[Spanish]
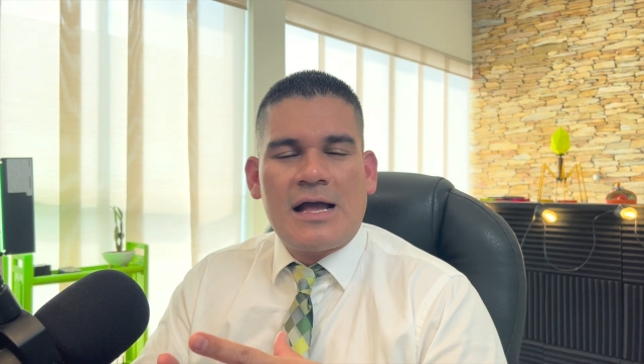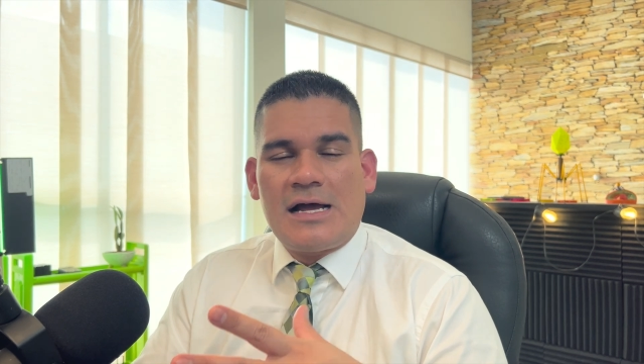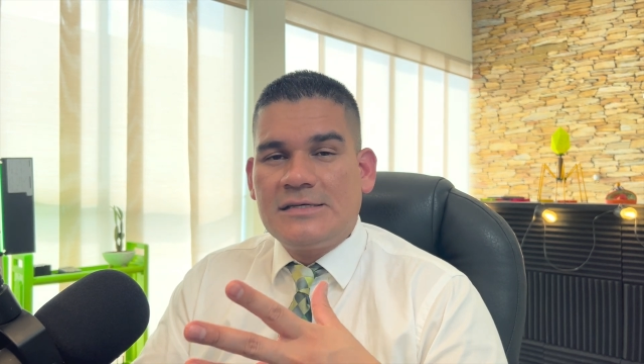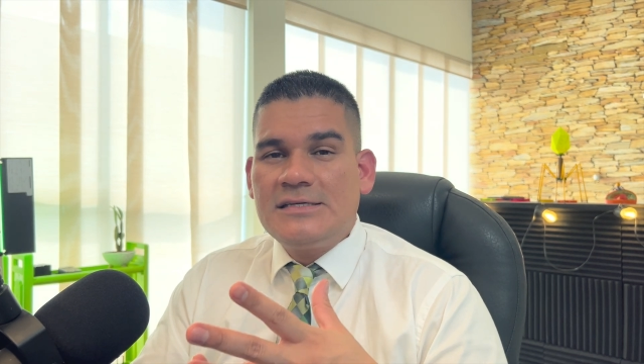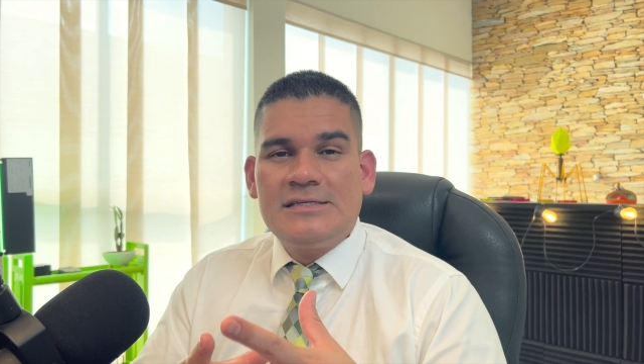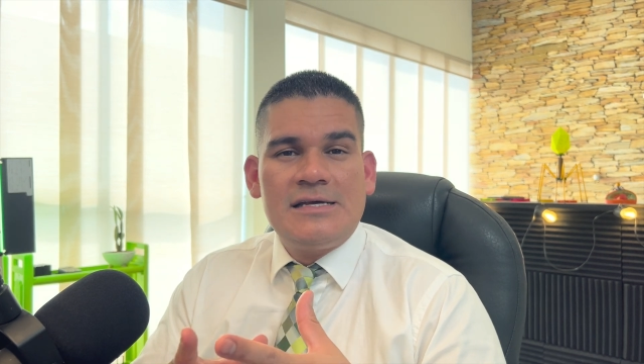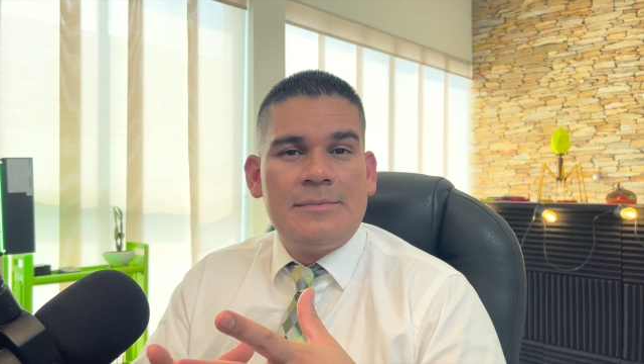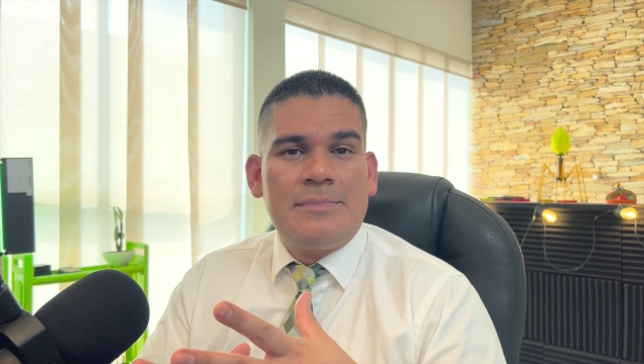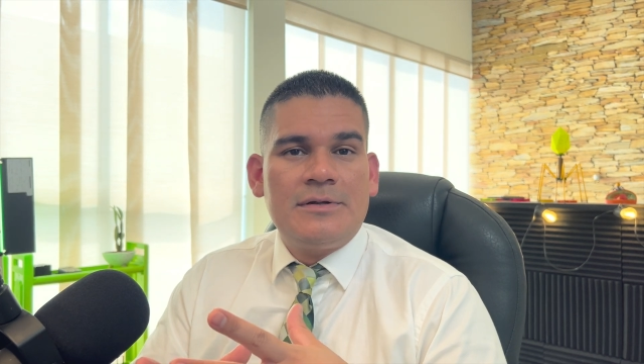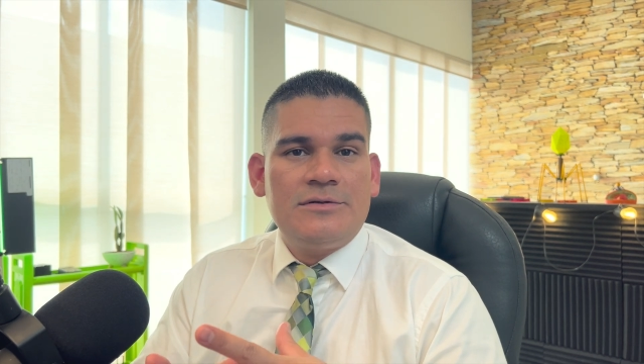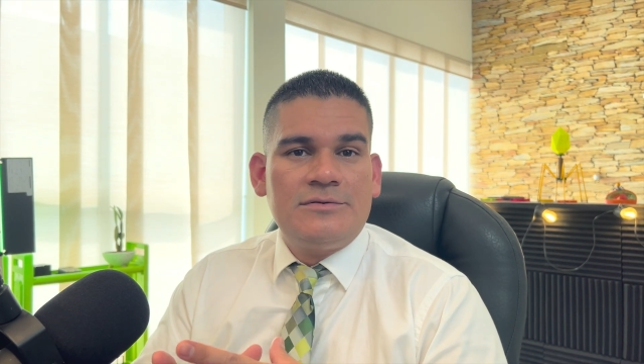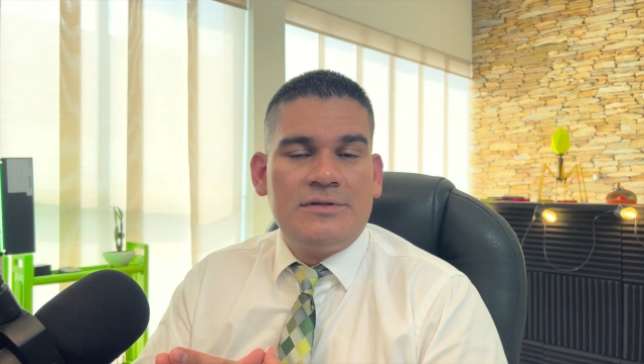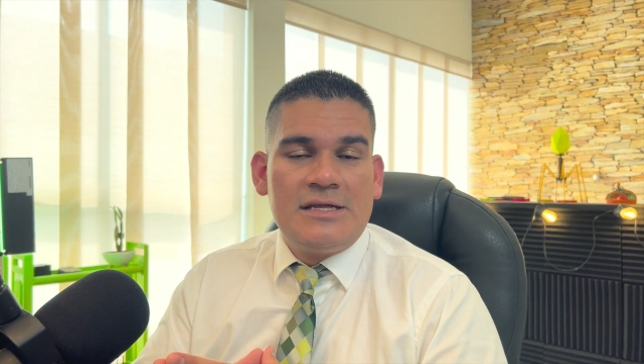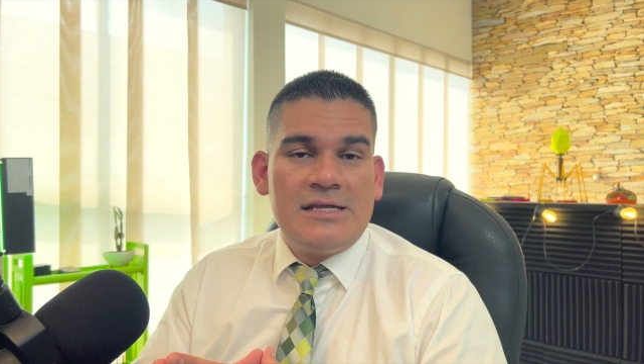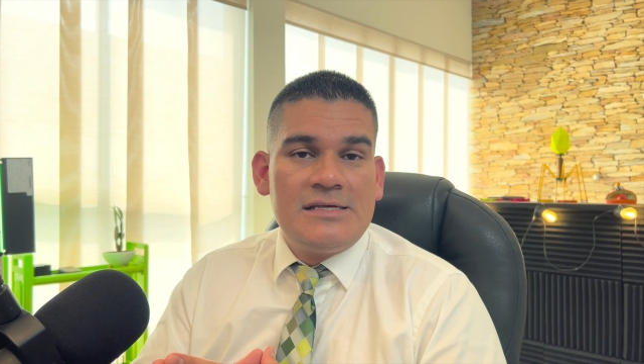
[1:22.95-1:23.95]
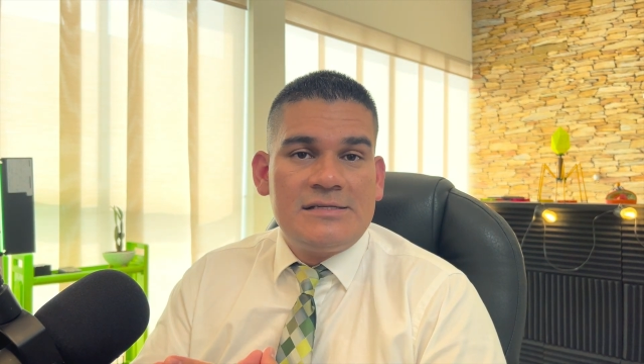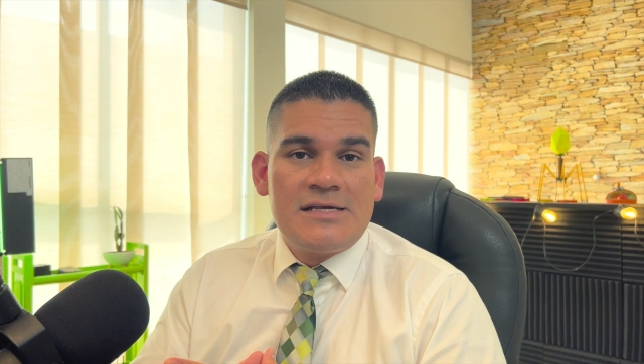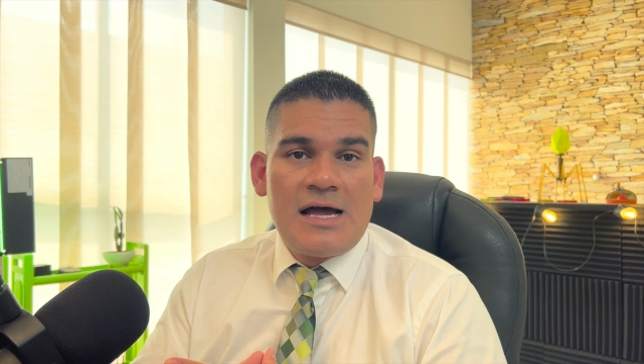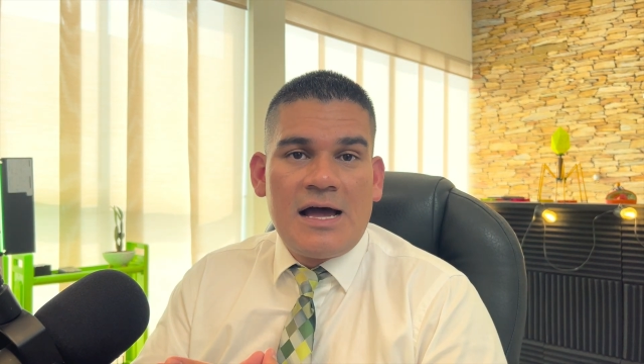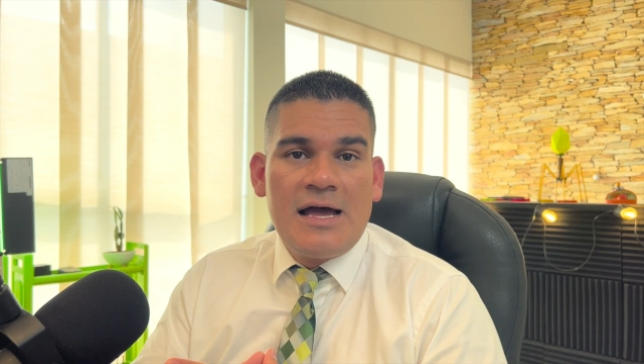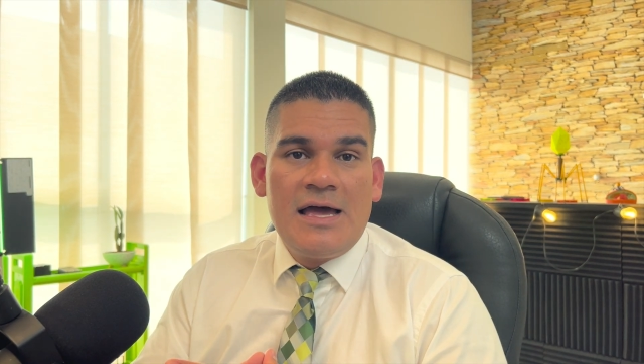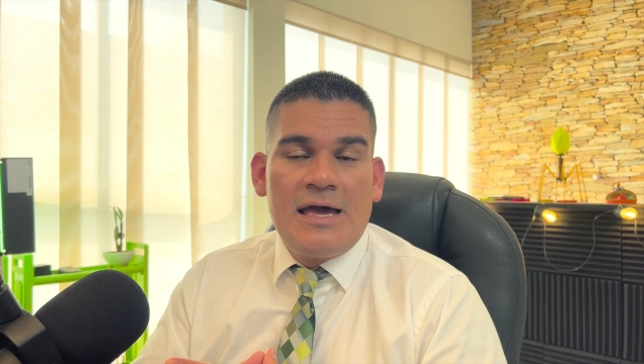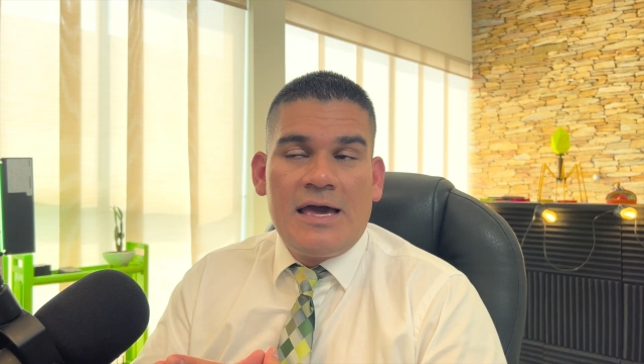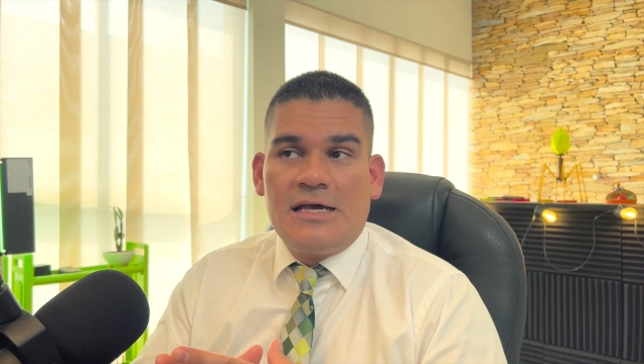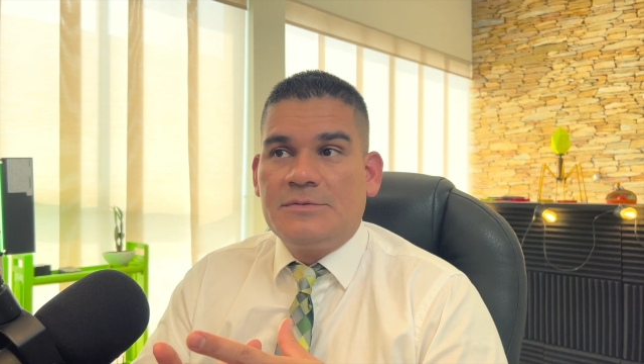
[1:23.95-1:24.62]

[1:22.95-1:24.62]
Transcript: casi siempre se utiliza,